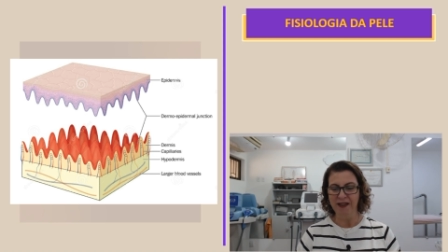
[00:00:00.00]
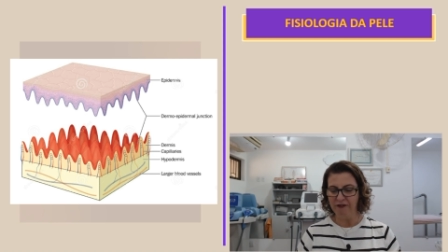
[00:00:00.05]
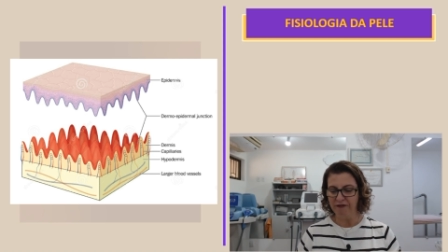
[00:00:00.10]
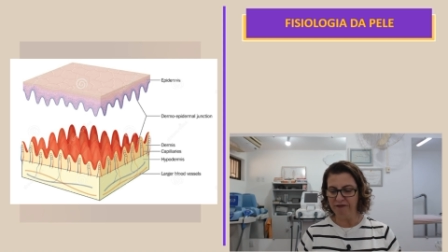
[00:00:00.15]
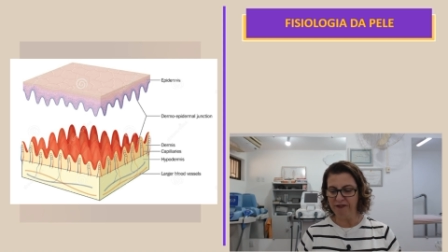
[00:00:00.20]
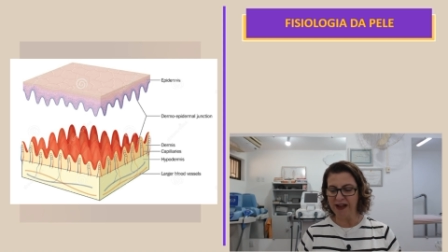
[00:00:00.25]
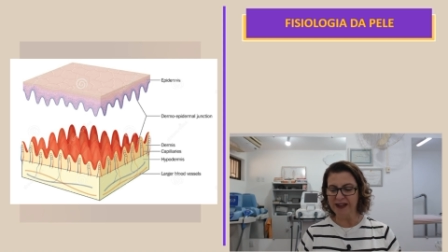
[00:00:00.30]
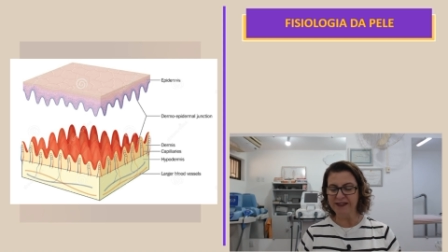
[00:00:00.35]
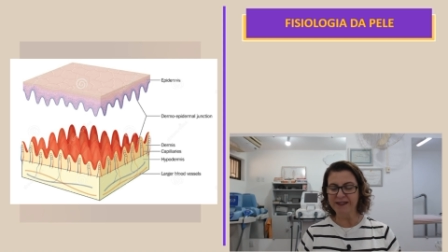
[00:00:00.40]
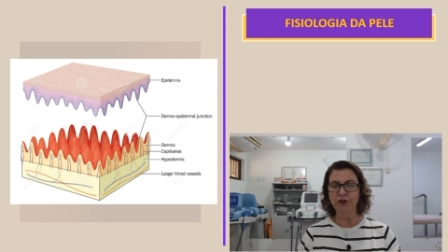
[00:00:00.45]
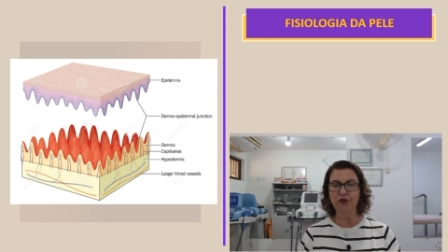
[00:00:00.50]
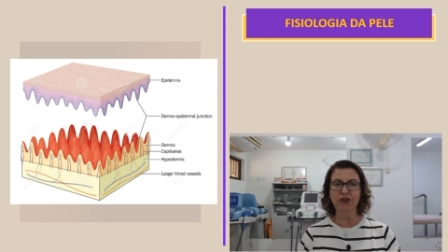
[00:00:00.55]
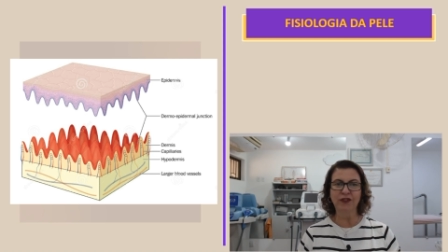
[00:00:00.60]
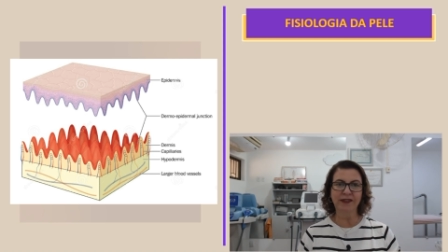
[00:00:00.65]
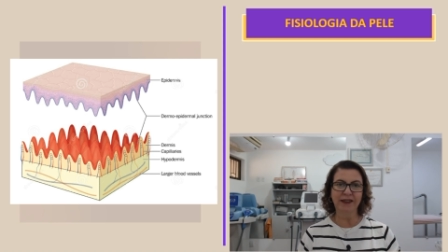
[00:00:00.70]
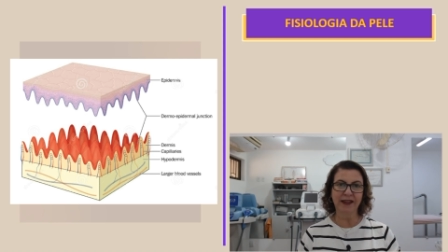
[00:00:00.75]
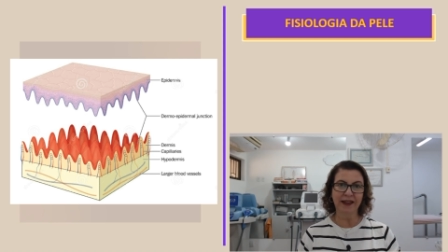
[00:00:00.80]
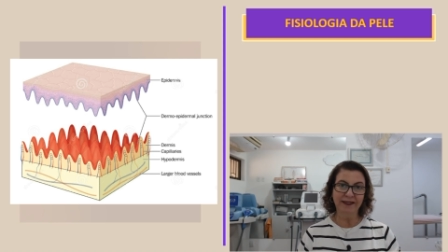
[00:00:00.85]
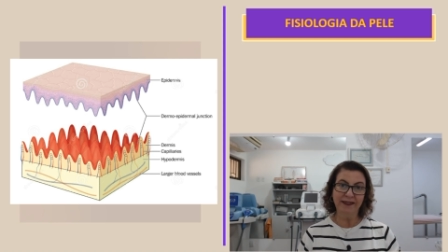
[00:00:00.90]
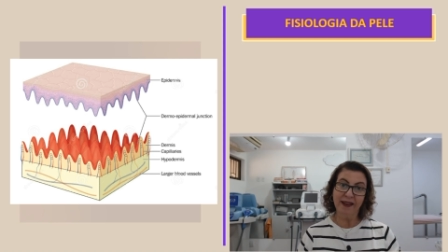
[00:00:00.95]
Fácil de
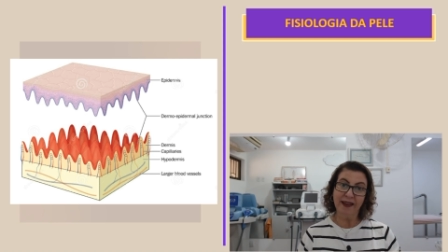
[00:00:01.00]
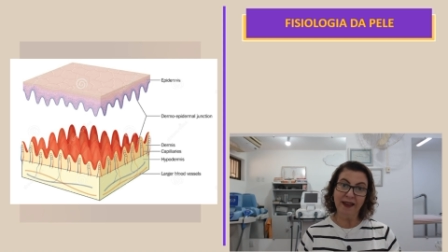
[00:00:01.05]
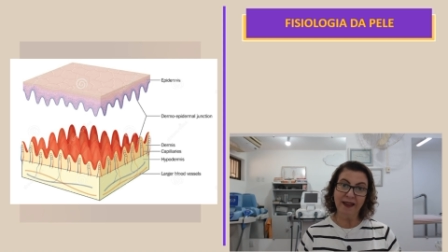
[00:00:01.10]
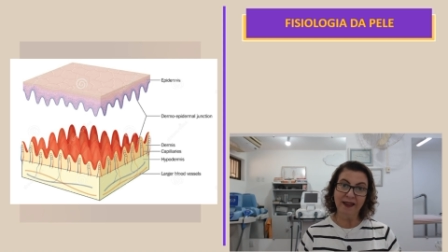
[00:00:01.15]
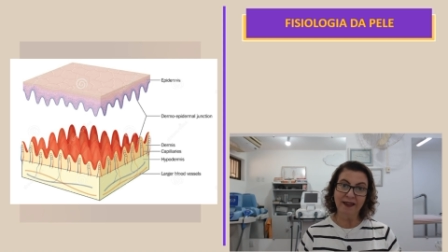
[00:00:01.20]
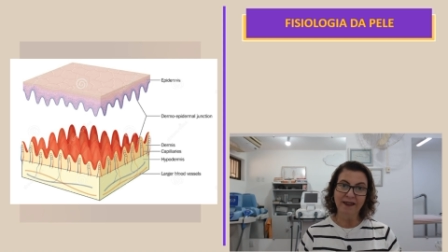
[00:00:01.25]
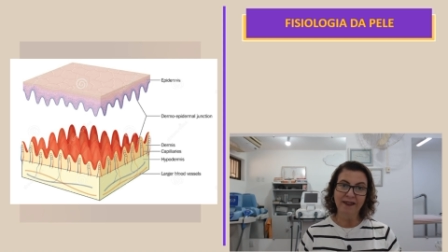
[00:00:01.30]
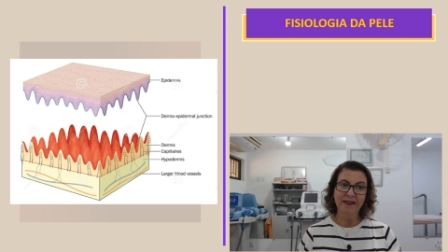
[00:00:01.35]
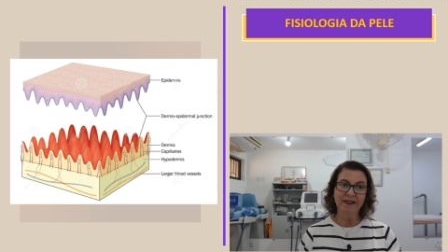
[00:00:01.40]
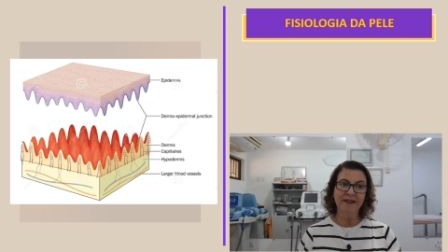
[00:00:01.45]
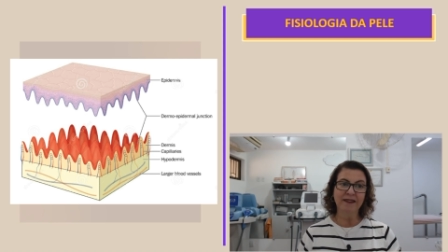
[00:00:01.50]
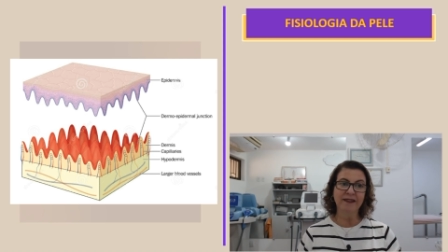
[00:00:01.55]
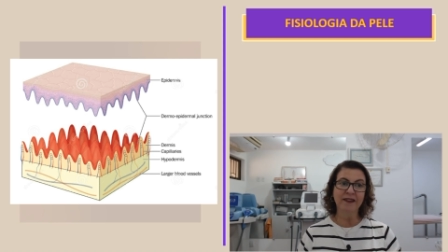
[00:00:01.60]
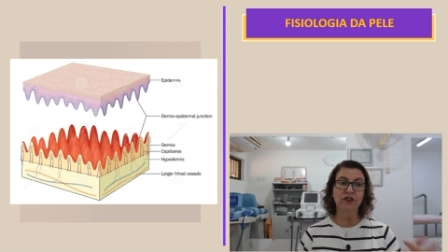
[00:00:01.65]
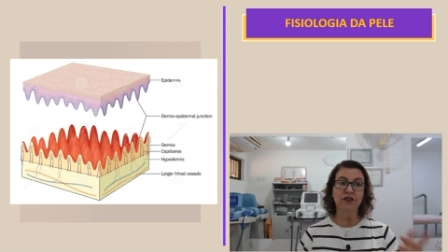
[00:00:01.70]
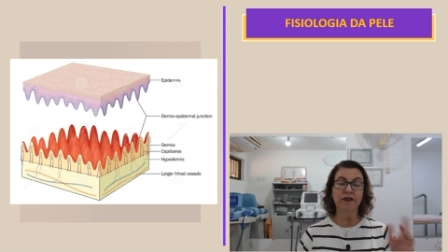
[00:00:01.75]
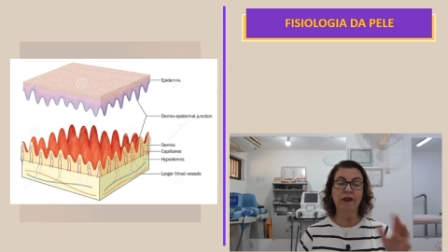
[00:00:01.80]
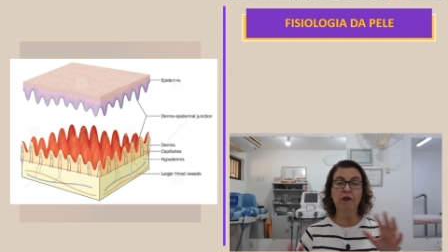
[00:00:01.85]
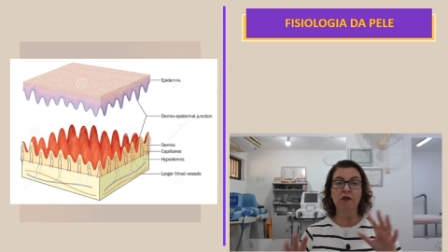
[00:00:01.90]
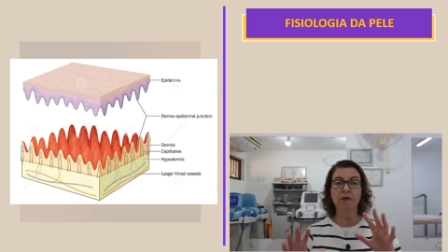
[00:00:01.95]
entender? Se
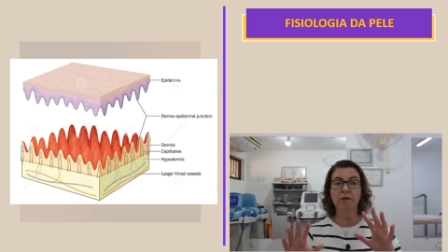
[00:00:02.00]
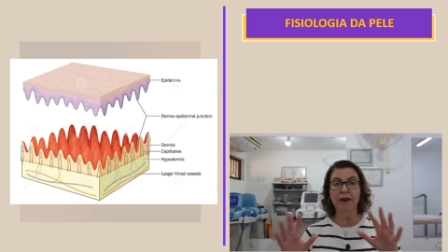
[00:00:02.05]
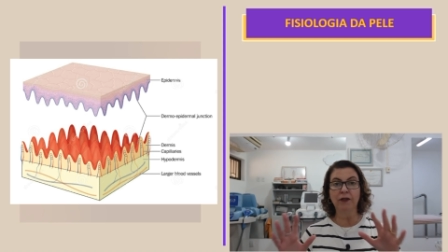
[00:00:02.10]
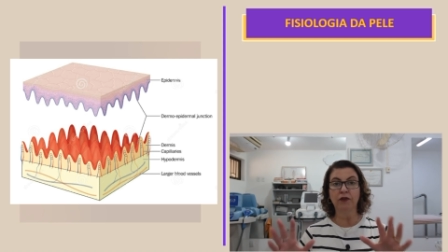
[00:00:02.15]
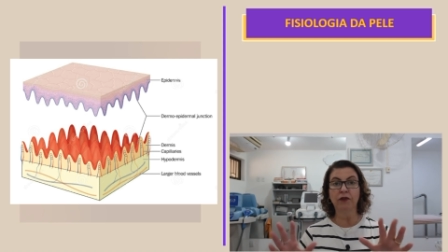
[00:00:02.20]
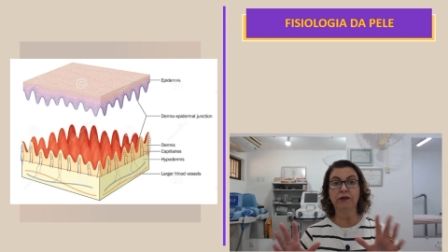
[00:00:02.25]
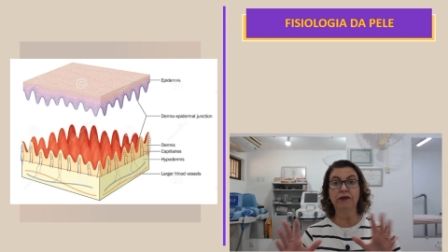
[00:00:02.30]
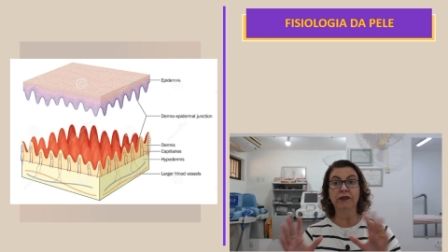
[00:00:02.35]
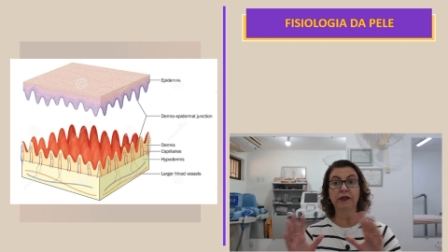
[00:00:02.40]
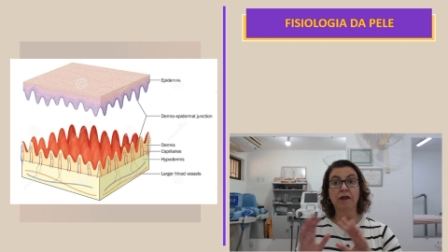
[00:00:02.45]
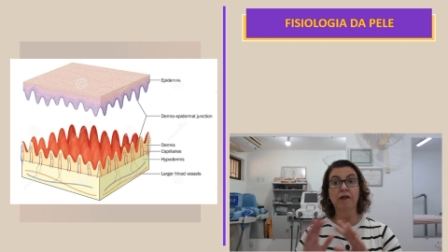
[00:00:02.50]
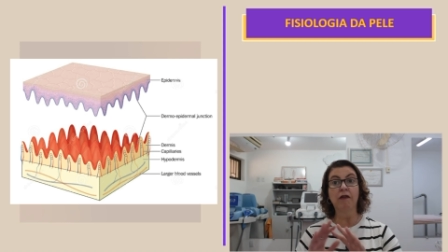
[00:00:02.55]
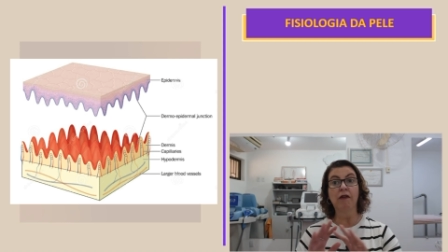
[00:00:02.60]
tiver alguma dúvida